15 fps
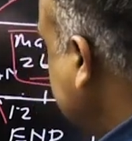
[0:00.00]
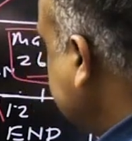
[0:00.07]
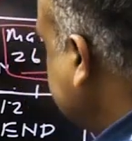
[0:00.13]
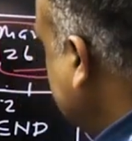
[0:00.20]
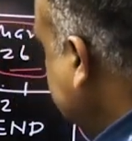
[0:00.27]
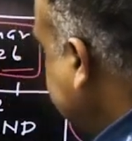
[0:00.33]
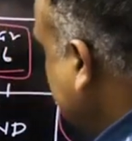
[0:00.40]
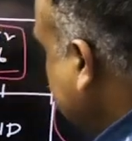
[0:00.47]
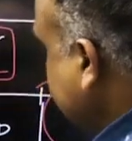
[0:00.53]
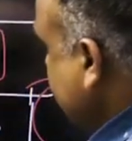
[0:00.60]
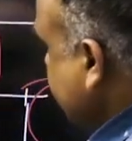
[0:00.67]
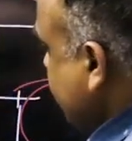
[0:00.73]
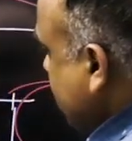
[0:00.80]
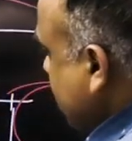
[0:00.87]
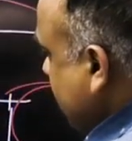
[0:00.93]
और साथ साथ
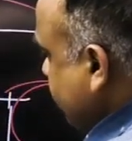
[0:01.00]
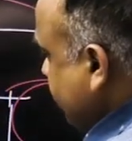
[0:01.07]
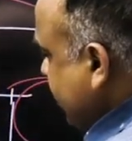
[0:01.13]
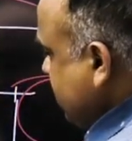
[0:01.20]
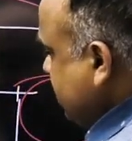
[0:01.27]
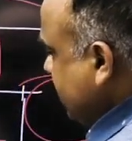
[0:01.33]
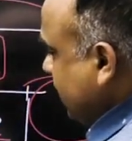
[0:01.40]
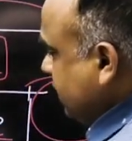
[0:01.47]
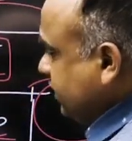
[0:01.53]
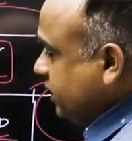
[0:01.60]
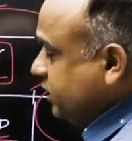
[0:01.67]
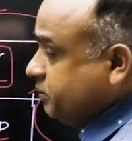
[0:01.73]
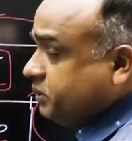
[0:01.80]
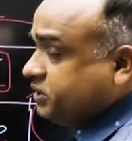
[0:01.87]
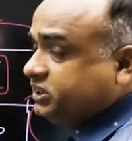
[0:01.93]
में अप्रैल तक
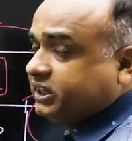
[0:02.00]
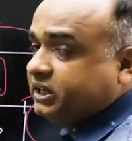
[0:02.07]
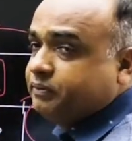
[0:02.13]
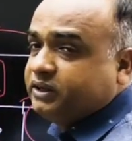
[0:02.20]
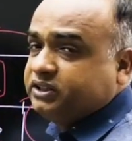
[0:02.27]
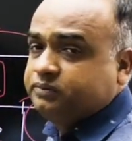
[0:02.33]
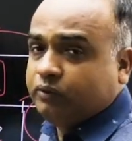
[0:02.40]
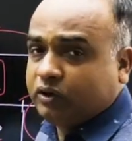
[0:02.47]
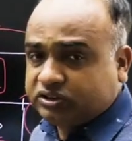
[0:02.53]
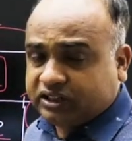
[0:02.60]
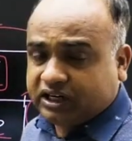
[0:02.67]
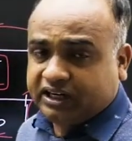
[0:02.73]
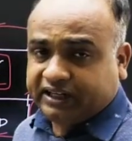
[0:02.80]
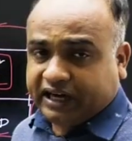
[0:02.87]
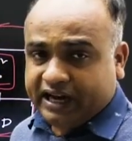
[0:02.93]
आते आते बच्चे के पास बहुत
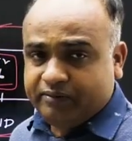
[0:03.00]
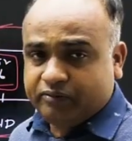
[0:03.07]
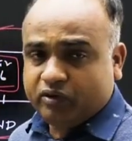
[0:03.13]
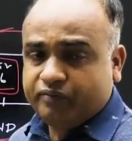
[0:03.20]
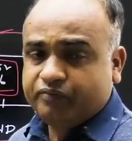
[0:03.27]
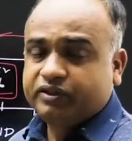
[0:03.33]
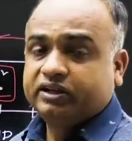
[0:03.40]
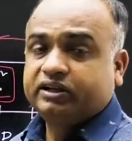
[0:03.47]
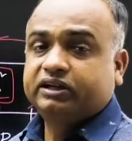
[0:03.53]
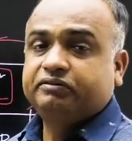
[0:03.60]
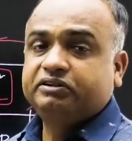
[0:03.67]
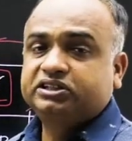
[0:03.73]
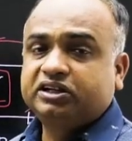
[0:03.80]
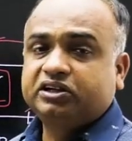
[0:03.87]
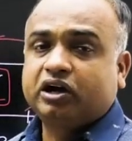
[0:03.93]
सारा टाइम हो
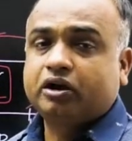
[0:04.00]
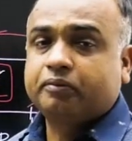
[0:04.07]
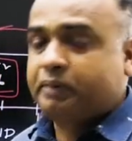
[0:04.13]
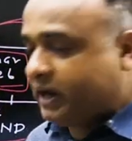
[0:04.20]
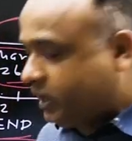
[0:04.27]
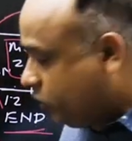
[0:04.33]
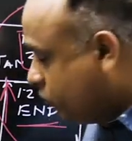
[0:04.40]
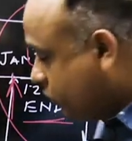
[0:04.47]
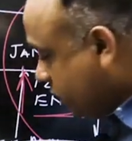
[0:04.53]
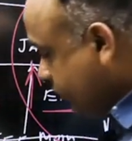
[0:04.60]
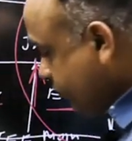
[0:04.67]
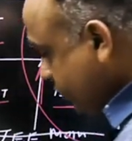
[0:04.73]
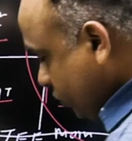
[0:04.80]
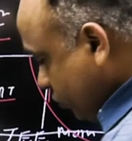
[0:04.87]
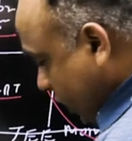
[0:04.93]
रिविज़न का और बैकलॉग का
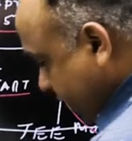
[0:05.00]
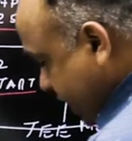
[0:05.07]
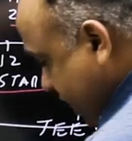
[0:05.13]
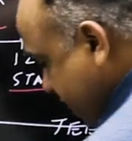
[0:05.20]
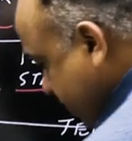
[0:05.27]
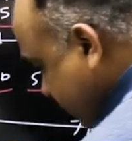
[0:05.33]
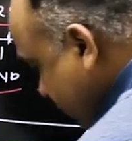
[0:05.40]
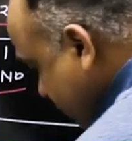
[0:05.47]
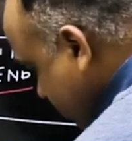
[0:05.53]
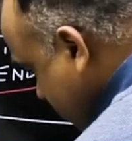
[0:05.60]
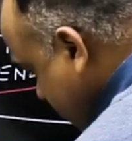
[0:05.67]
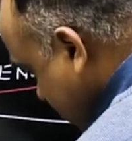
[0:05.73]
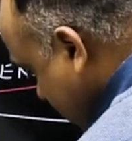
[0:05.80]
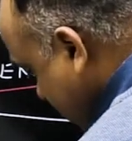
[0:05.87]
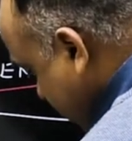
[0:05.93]
तो आइए
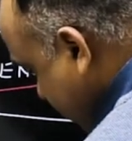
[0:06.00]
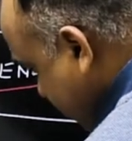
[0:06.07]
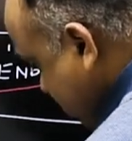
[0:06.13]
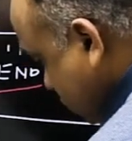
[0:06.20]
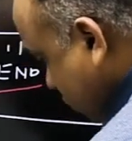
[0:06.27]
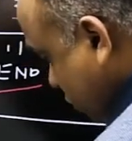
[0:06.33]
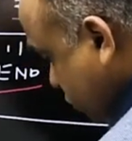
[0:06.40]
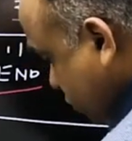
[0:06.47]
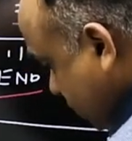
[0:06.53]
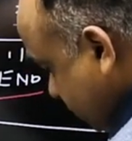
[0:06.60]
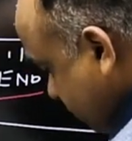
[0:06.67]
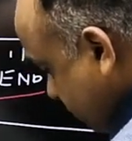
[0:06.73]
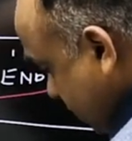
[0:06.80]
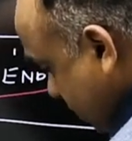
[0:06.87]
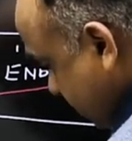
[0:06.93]
एक
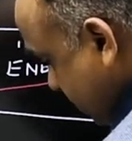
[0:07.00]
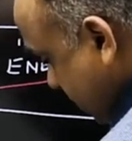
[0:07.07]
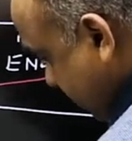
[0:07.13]
सॉल्यूशन हम